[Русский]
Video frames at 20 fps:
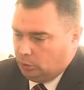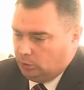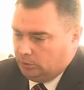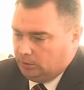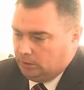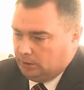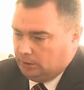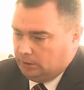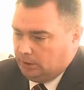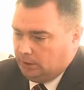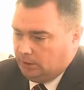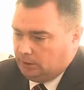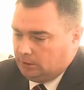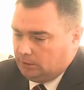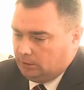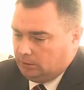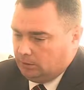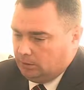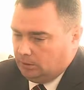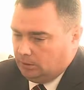
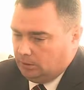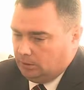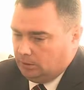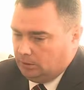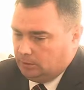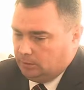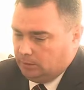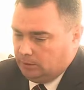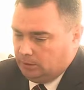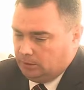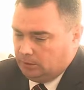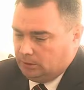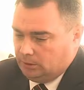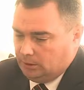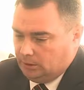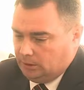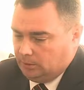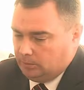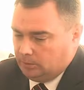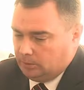администрации, отметив, что
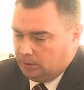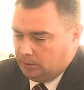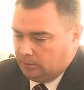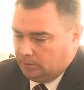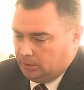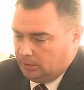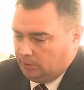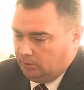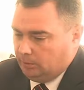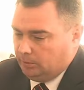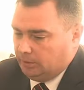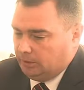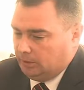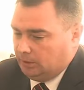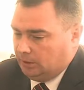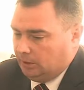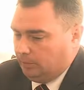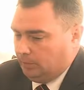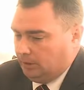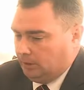поддерживает молодого
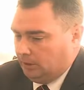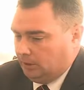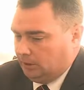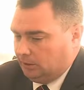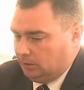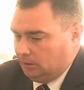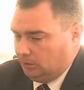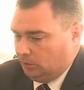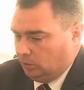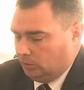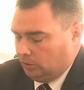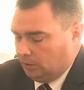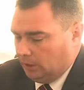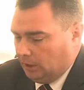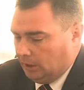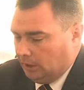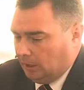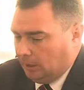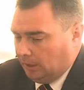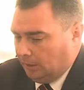и ответственного
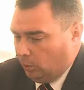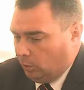руководителя,